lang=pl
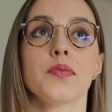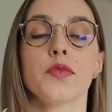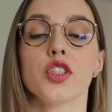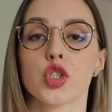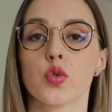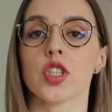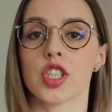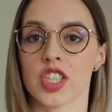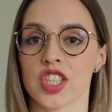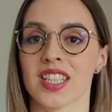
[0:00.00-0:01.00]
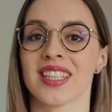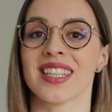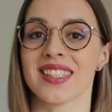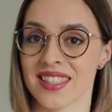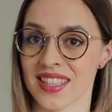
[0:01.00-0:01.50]
nie czujesz aż takich
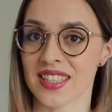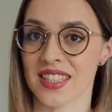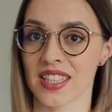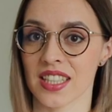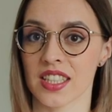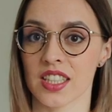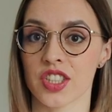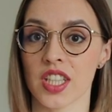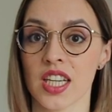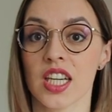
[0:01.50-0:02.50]
restrykcji na diecie